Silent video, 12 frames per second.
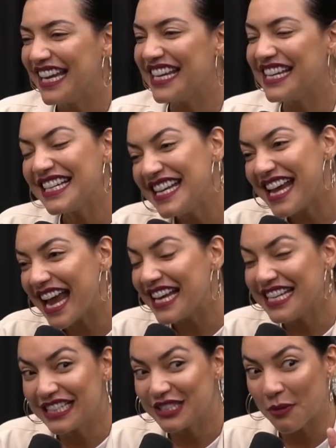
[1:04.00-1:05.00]
E, e
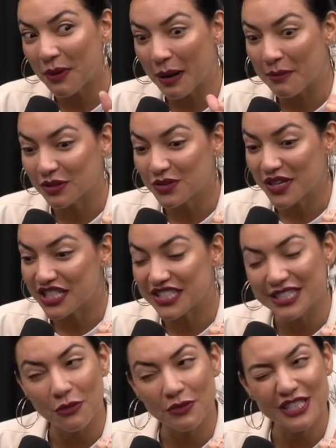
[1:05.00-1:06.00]
aí, tipo, acabar a sua
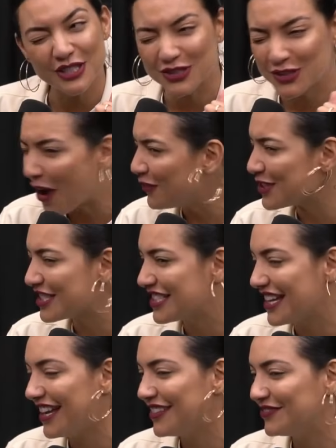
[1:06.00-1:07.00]
edição e só
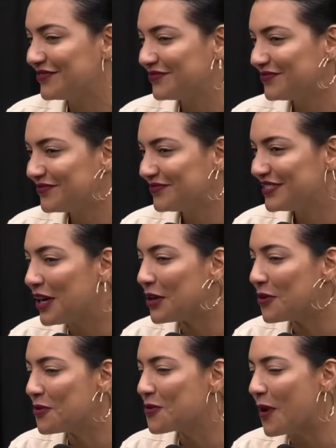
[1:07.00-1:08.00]
você eu fui,
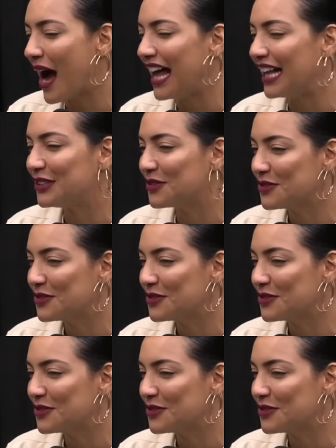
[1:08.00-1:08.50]
ganhou um, é, quadro, um